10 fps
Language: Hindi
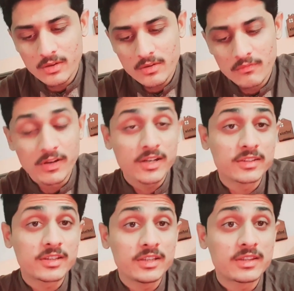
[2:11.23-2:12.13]

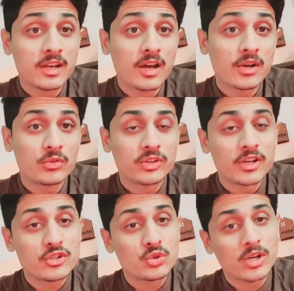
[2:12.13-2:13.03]
वक़्त इतना
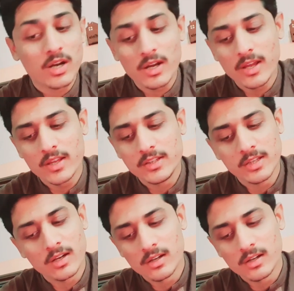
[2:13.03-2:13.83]
गुज़र चुका है हिना